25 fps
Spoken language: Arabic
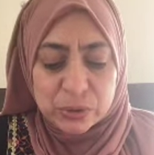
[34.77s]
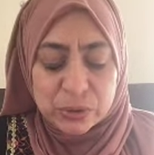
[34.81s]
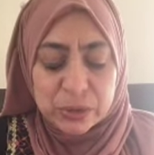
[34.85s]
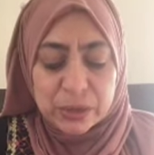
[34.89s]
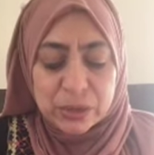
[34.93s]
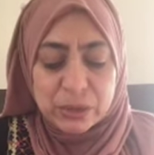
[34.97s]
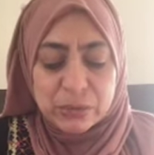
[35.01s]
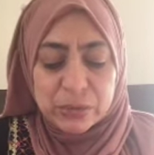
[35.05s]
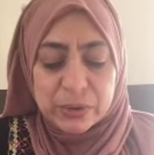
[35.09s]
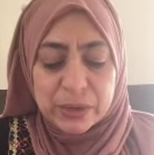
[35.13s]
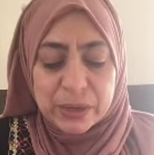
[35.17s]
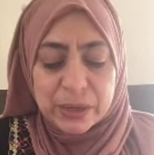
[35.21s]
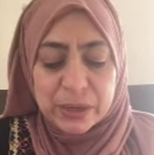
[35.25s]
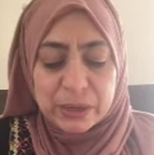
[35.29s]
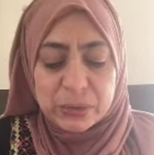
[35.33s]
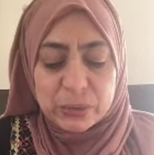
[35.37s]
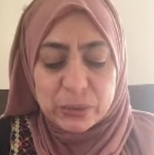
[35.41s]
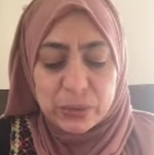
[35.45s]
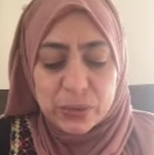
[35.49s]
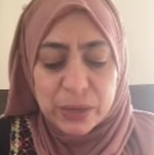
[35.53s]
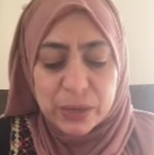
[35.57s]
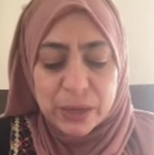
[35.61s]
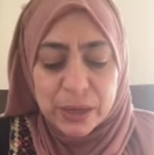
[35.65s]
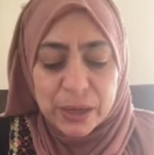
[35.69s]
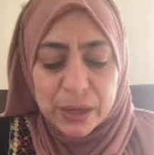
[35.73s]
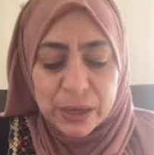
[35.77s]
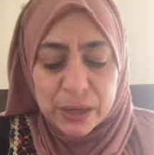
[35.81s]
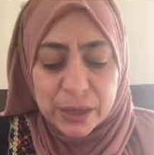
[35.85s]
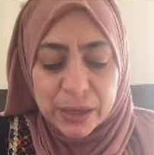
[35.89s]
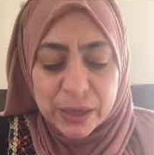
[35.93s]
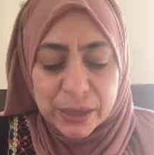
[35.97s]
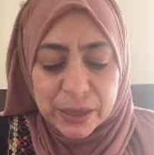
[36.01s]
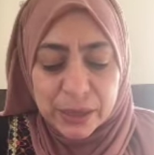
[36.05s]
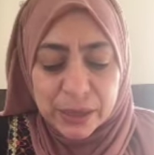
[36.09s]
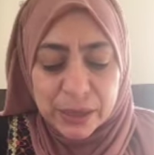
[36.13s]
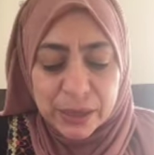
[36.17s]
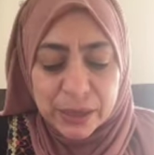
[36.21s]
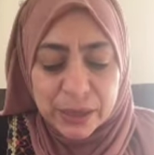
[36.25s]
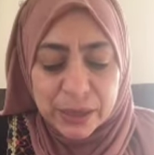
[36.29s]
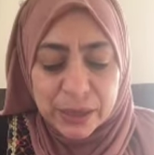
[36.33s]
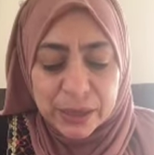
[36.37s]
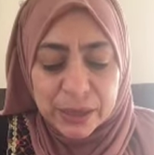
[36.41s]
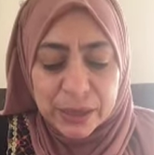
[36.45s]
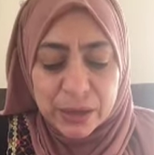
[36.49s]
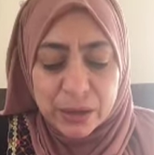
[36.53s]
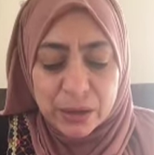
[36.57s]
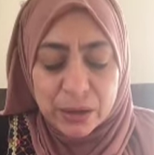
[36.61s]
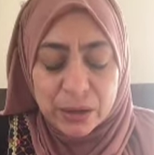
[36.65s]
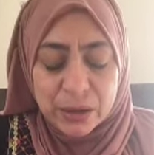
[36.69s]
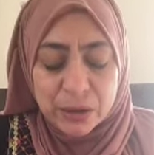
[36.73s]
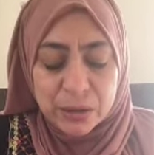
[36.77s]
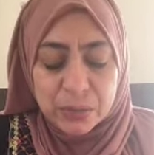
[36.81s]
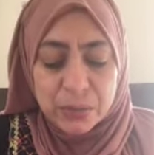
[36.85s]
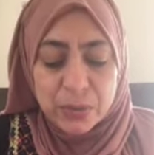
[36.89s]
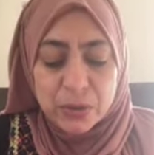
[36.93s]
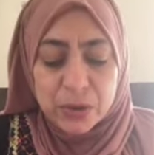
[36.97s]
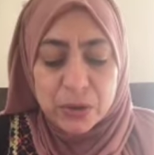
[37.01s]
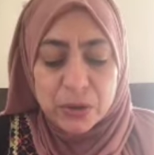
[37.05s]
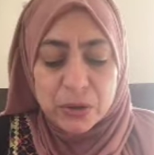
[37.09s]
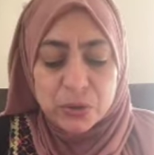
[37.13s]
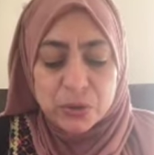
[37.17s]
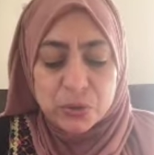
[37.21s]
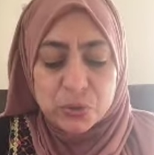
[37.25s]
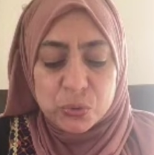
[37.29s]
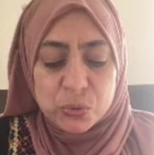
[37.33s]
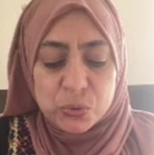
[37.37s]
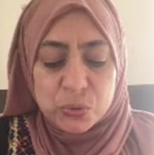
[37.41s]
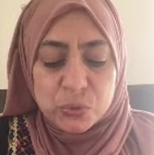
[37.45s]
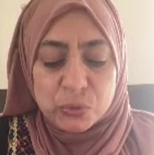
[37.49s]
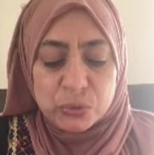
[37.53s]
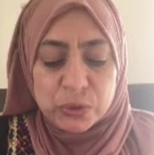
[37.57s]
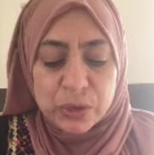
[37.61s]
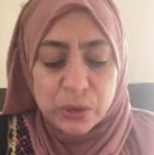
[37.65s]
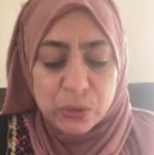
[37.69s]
الله وبركاته أنا ليا أربع أشهر